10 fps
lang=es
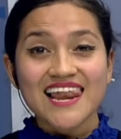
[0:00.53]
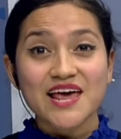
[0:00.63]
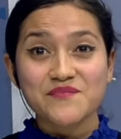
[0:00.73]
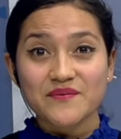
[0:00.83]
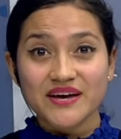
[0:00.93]

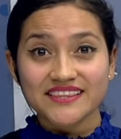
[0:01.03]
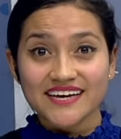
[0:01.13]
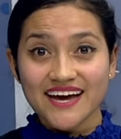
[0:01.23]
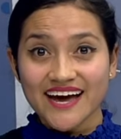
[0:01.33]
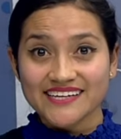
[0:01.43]
La
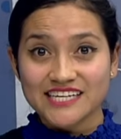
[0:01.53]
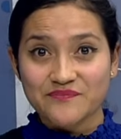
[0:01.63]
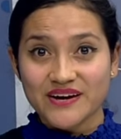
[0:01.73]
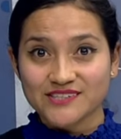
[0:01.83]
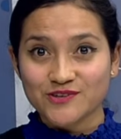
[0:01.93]
emblemática
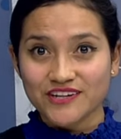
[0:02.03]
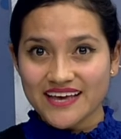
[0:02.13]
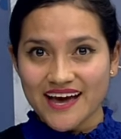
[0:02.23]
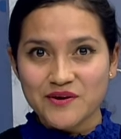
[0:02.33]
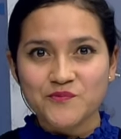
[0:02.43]
Casa Paz
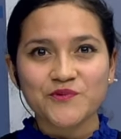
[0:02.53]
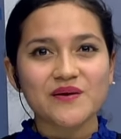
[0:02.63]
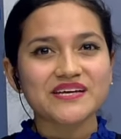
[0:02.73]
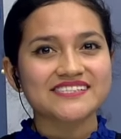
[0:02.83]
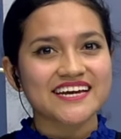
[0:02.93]
Soldán
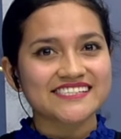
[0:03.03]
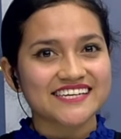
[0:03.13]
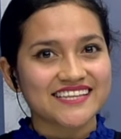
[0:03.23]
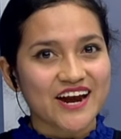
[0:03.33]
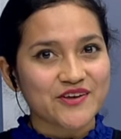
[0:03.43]
vuelve a ser
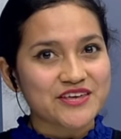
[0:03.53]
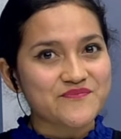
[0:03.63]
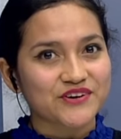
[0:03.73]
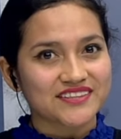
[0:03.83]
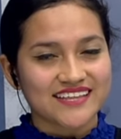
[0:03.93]
escenario de
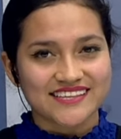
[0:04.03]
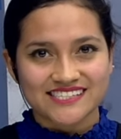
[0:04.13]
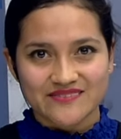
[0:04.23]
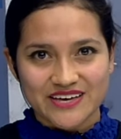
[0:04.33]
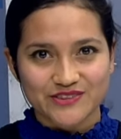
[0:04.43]

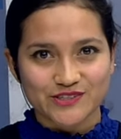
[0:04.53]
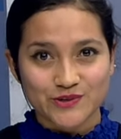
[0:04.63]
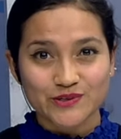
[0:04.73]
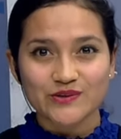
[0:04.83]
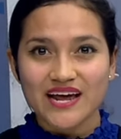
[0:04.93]
importantes
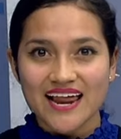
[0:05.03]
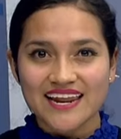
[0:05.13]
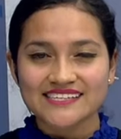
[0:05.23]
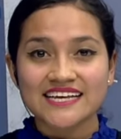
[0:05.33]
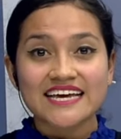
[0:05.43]
eventos
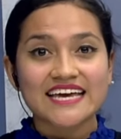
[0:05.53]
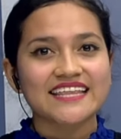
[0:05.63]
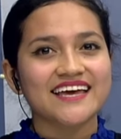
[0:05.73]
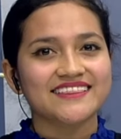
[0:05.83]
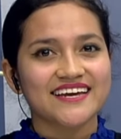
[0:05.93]
culturales
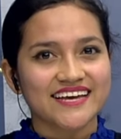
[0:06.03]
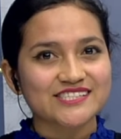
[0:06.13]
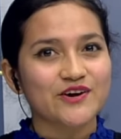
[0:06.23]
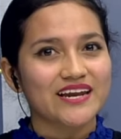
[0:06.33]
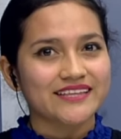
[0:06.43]
y de
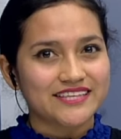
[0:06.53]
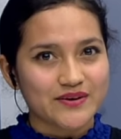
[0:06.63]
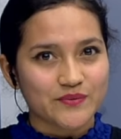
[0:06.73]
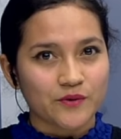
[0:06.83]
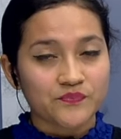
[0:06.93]
interés
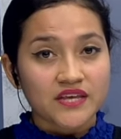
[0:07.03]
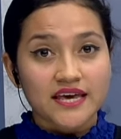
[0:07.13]
colectivo.